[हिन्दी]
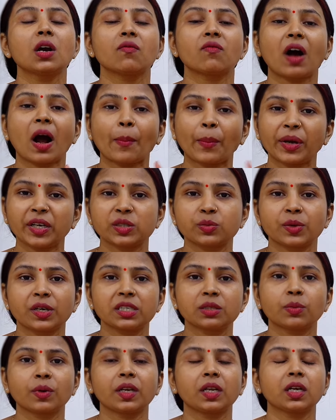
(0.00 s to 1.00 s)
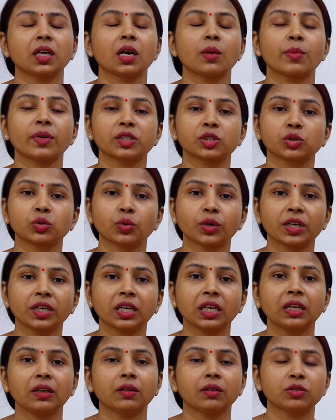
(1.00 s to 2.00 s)
वहाँ पे स्पेस बनेगा बच्चों की
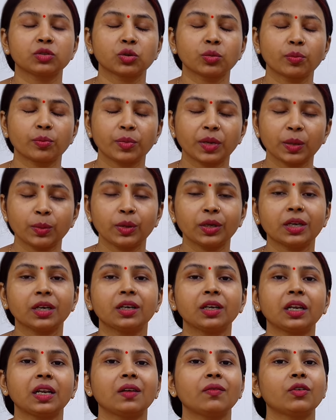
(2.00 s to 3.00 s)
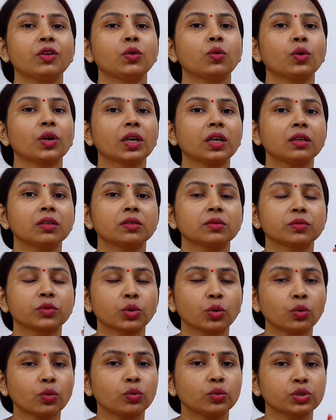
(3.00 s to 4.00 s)
जो बेबी की डिलीवरी होगी
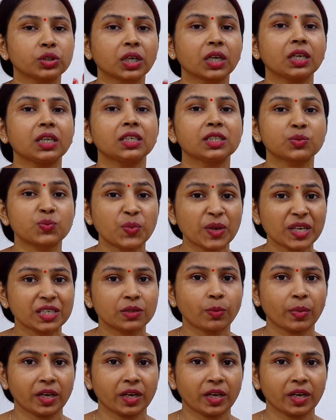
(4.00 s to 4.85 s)
तो उसके लिए स्पेस